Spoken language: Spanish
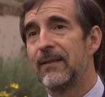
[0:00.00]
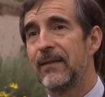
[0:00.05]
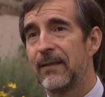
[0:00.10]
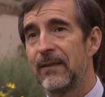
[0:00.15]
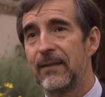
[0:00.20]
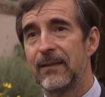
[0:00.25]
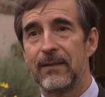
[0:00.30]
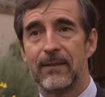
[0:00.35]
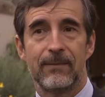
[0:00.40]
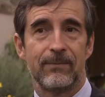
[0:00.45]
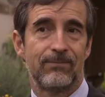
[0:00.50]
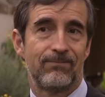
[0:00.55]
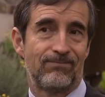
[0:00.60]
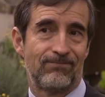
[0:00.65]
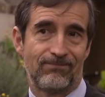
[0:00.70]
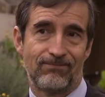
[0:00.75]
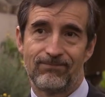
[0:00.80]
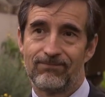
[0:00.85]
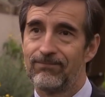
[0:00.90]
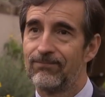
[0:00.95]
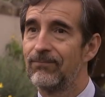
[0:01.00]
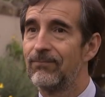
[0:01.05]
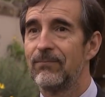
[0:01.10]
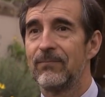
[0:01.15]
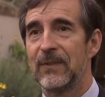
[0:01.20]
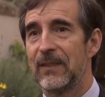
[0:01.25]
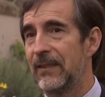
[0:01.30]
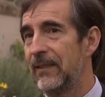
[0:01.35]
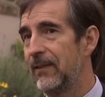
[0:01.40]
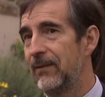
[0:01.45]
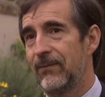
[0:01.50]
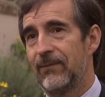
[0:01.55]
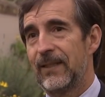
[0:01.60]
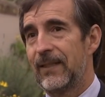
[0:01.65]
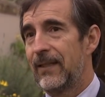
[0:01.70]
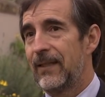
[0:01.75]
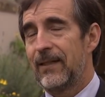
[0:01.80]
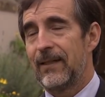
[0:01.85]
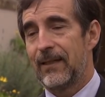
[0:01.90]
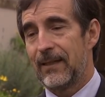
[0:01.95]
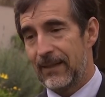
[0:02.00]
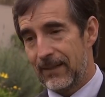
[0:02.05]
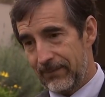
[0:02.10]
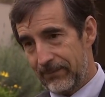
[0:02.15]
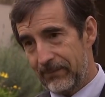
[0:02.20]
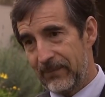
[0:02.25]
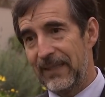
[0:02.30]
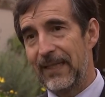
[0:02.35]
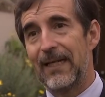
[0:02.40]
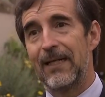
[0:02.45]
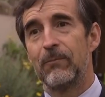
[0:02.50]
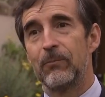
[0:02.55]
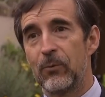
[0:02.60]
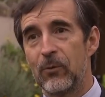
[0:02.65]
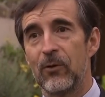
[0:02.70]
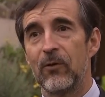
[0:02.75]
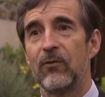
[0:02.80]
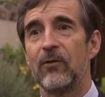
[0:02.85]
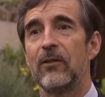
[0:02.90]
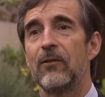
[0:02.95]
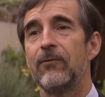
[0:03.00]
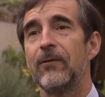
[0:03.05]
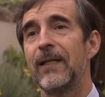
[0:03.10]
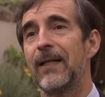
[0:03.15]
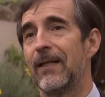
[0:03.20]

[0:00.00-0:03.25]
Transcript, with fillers: Eh, y va a dar el empujoncito